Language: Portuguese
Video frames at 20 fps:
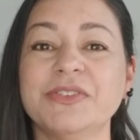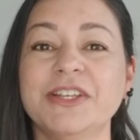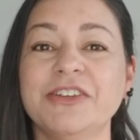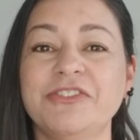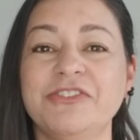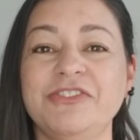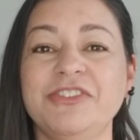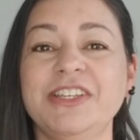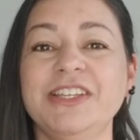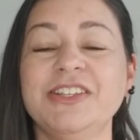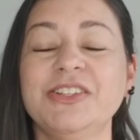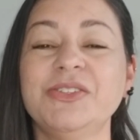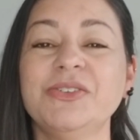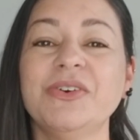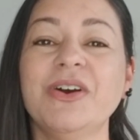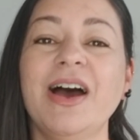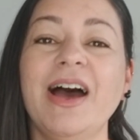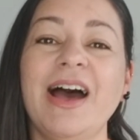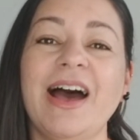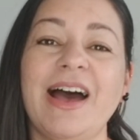
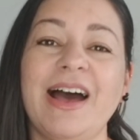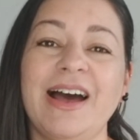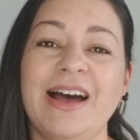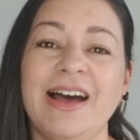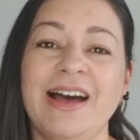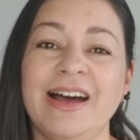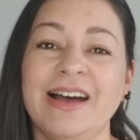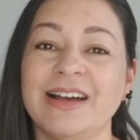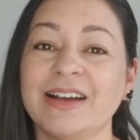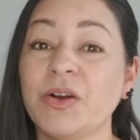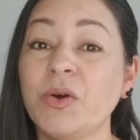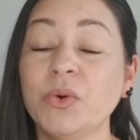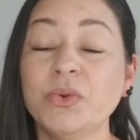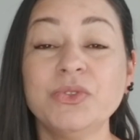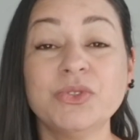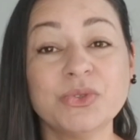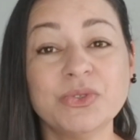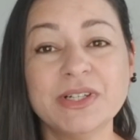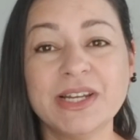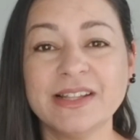devido à
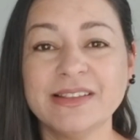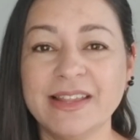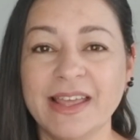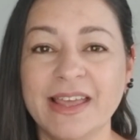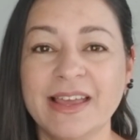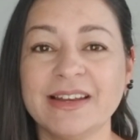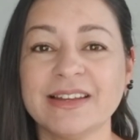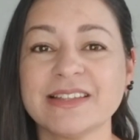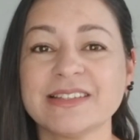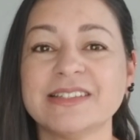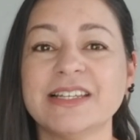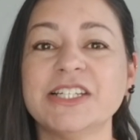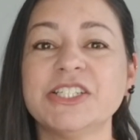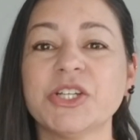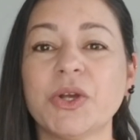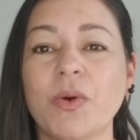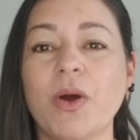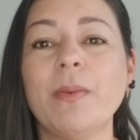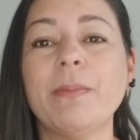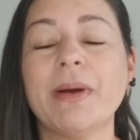cultura delas, né,
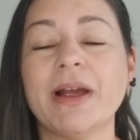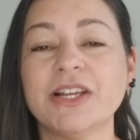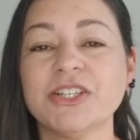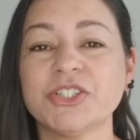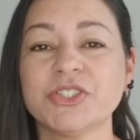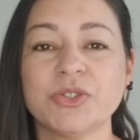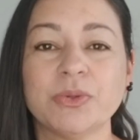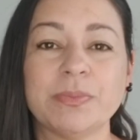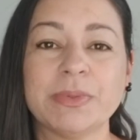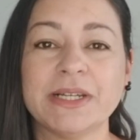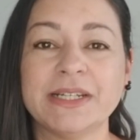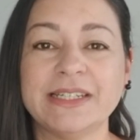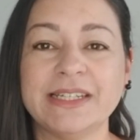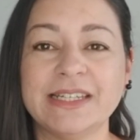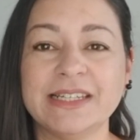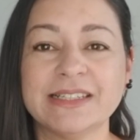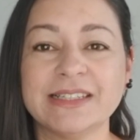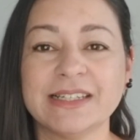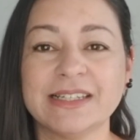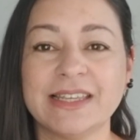de qual parte do
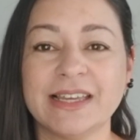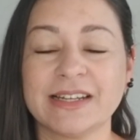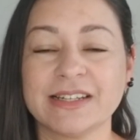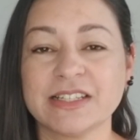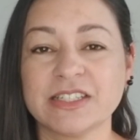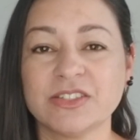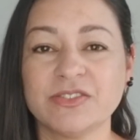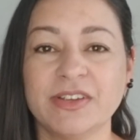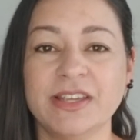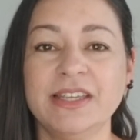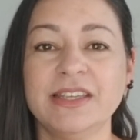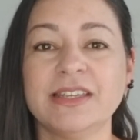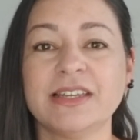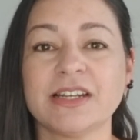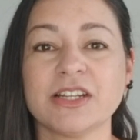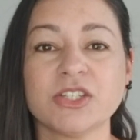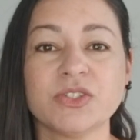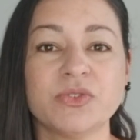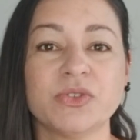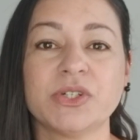planeta que elas vêm,
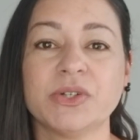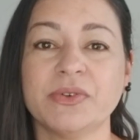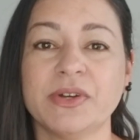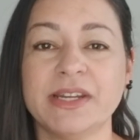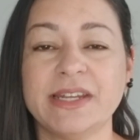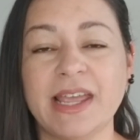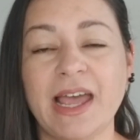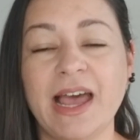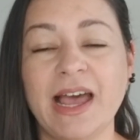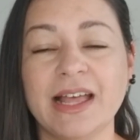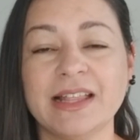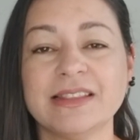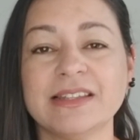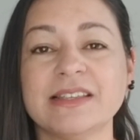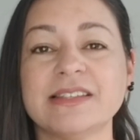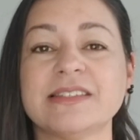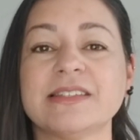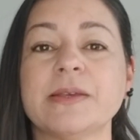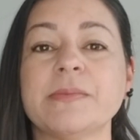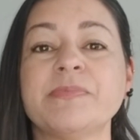que elas foram
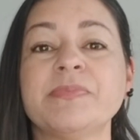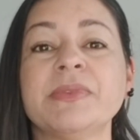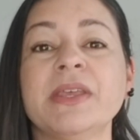criadas.